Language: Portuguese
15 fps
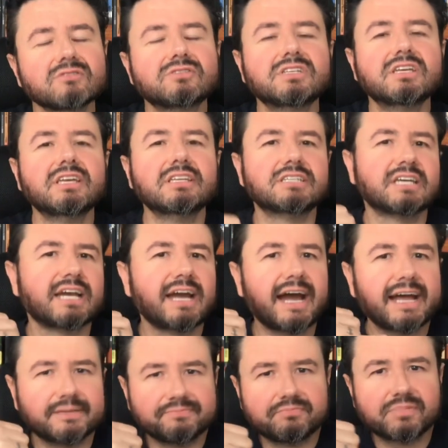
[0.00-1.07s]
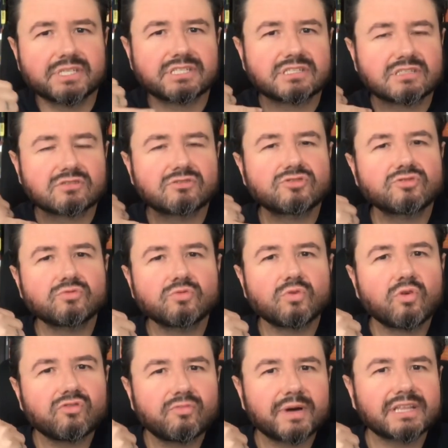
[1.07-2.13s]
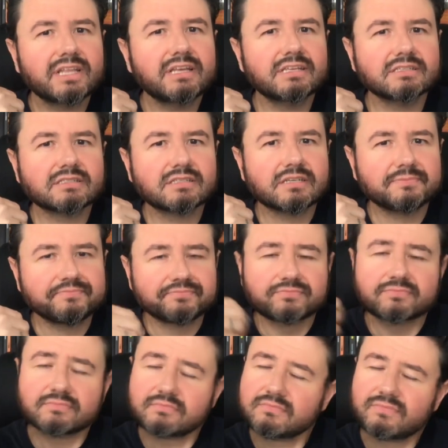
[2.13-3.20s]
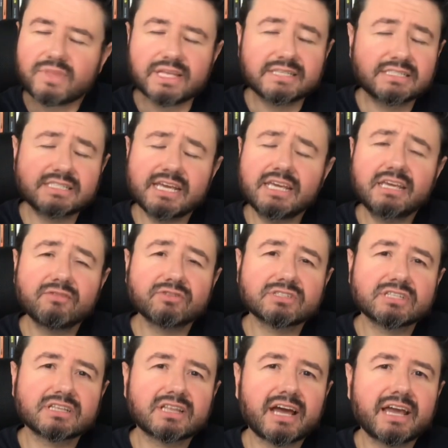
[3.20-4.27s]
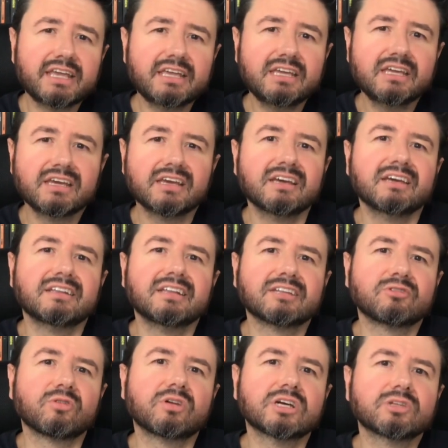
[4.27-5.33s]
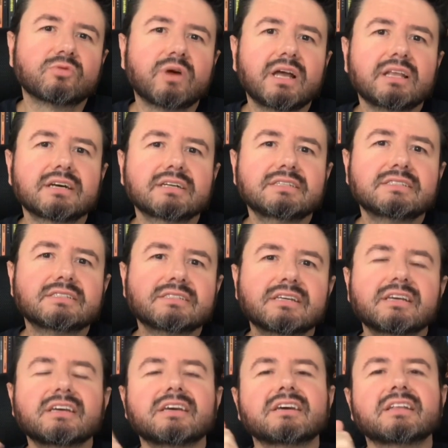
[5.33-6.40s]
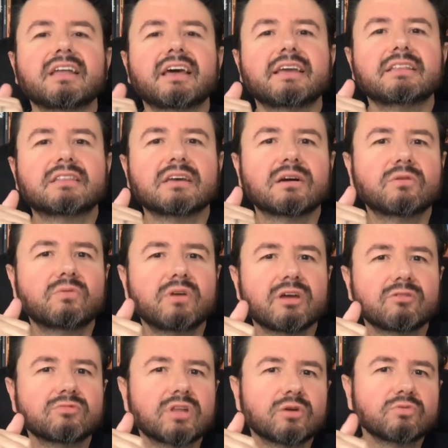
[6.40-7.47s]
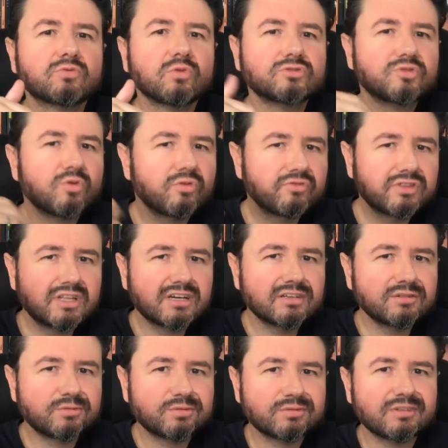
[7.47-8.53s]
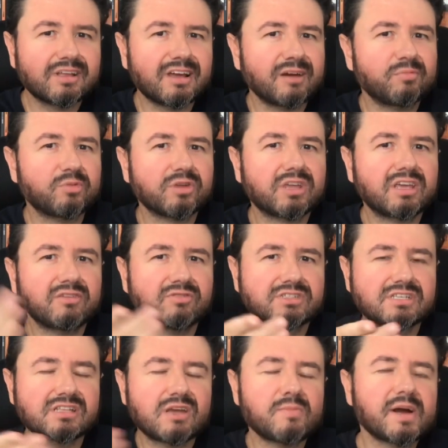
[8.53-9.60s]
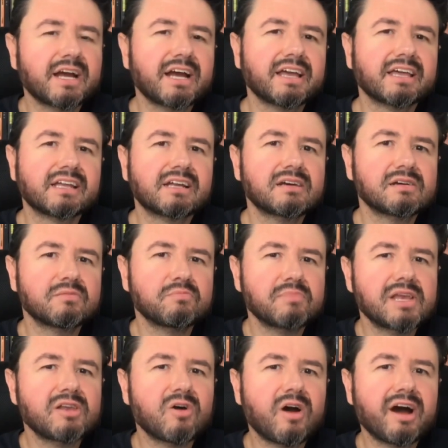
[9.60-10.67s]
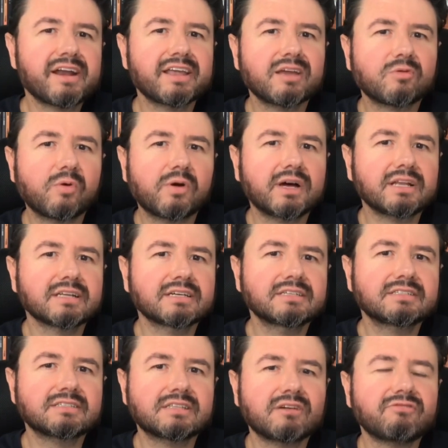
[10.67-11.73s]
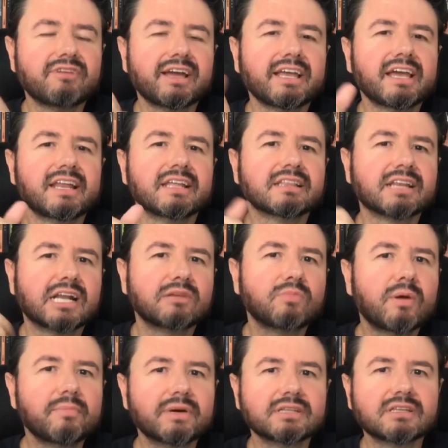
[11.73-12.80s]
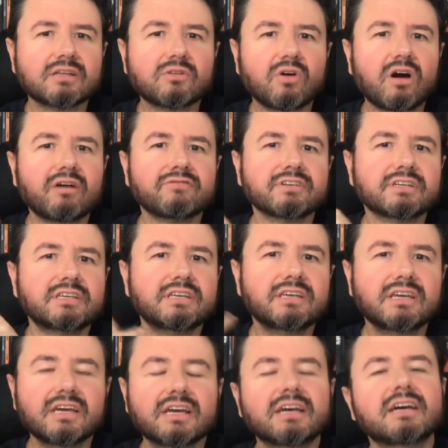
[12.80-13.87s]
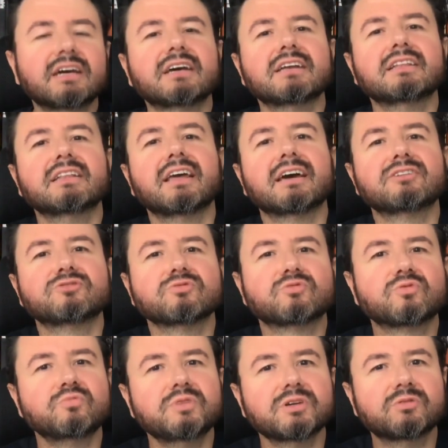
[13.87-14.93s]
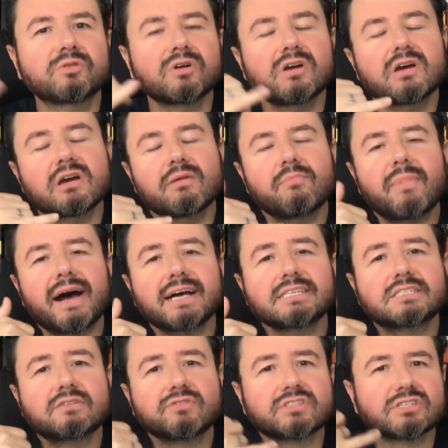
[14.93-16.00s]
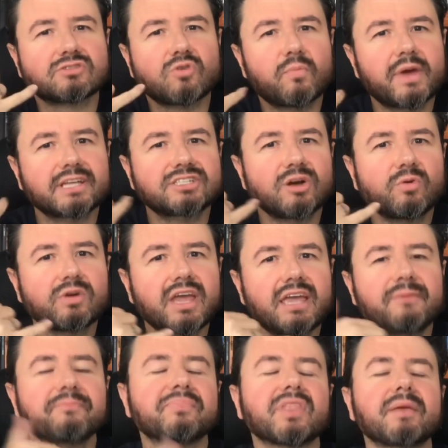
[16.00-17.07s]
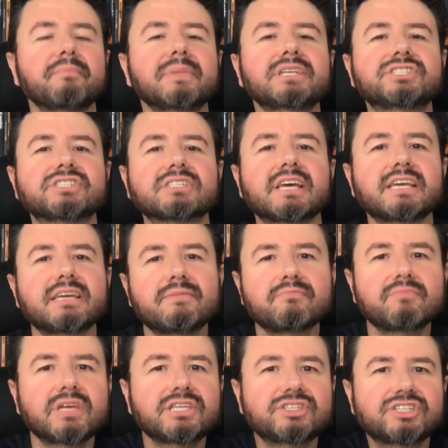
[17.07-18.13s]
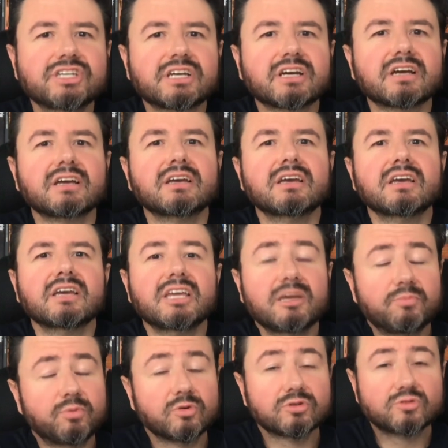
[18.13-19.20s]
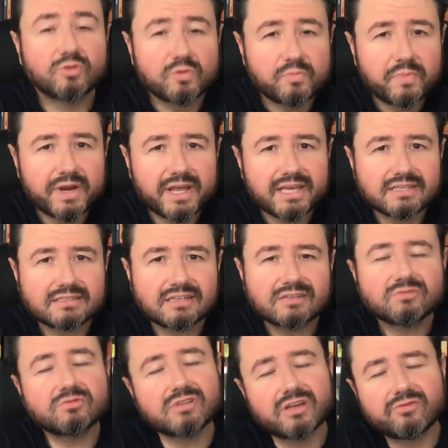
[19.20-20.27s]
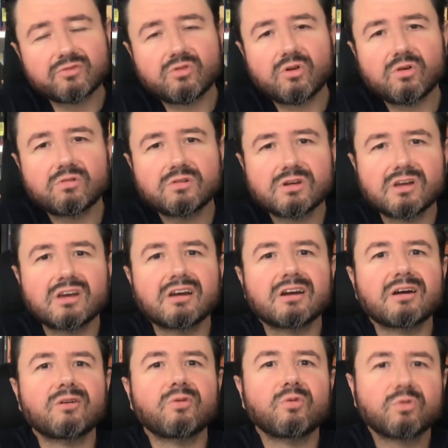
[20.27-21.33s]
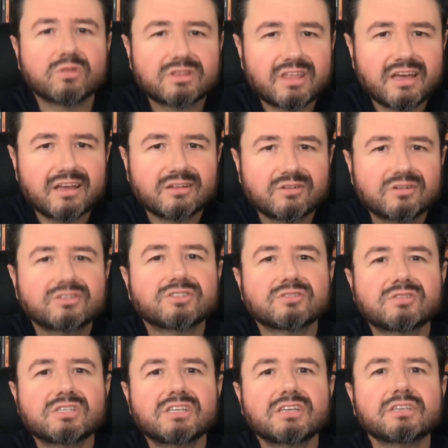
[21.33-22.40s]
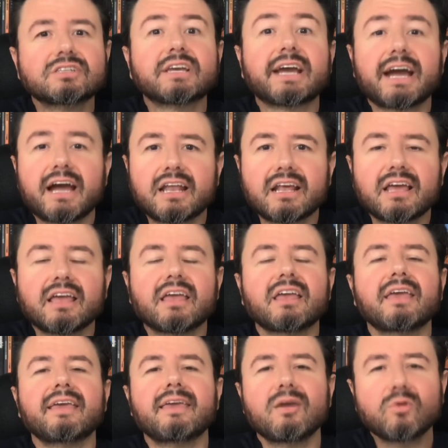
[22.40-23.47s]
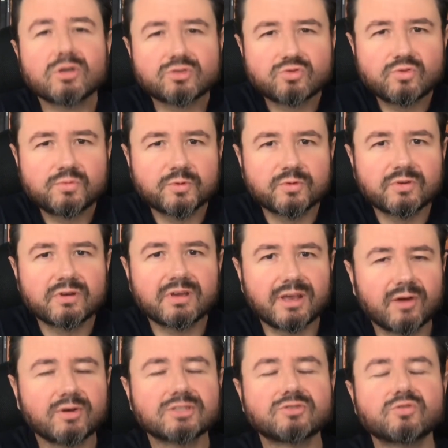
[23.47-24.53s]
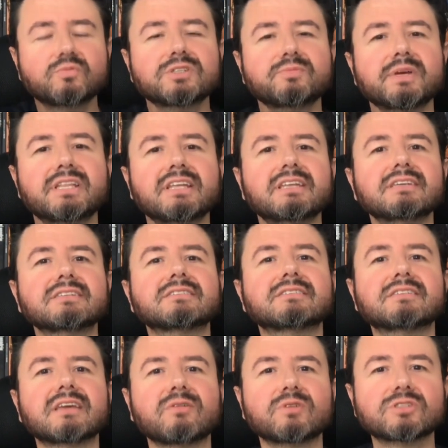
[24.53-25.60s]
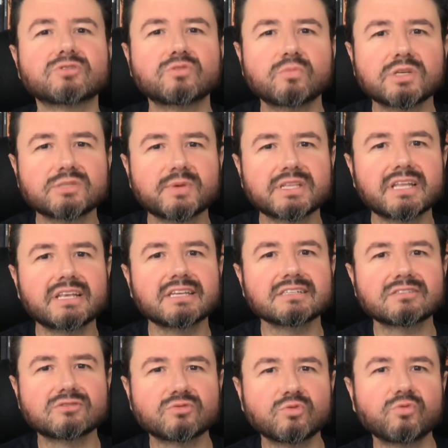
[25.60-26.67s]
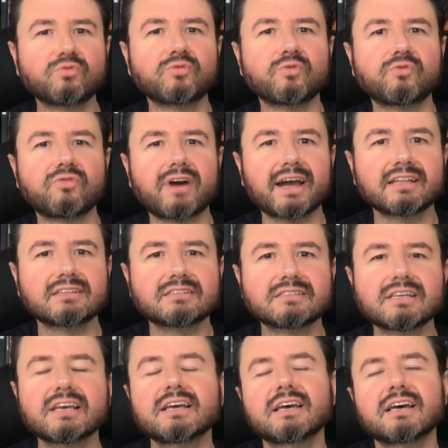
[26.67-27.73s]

o seguinte: "Cara, preciso de um novo baterista. Sei que você tá aí, né, tocando com a Alanis né? Então eu não estou te convidando, né? porque você tem uma carreira melhor aí com a Alanis, não vai querer entrar numa banda nova aqui né? junto comigo. Mas se você souber de alguém, me diz aí, me indica. E por surpresa do Dave Grohl, o Taylor diz o seguinte: Cara, eu assumo, eu assumo as baterias, eu assumo as baterias do Foo Fighters,